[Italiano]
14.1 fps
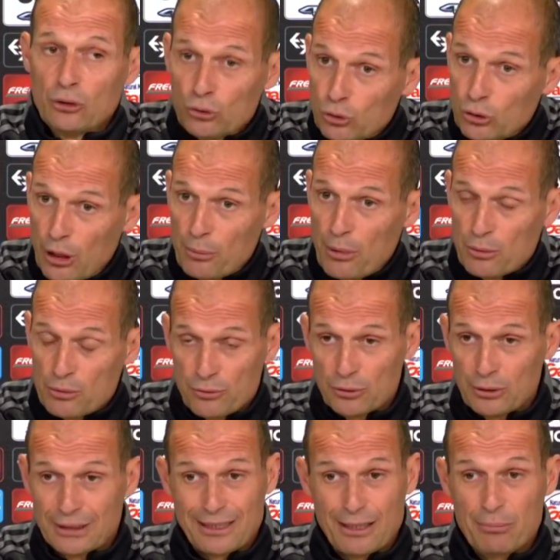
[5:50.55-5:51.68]
non abbiamo
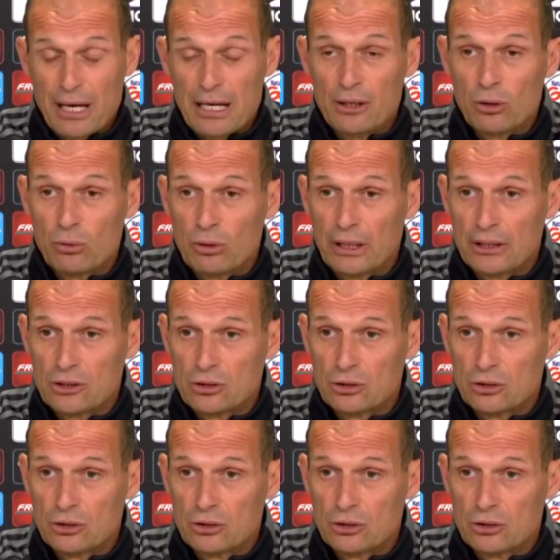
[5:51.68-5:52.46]
sfruttato al meglio quelle che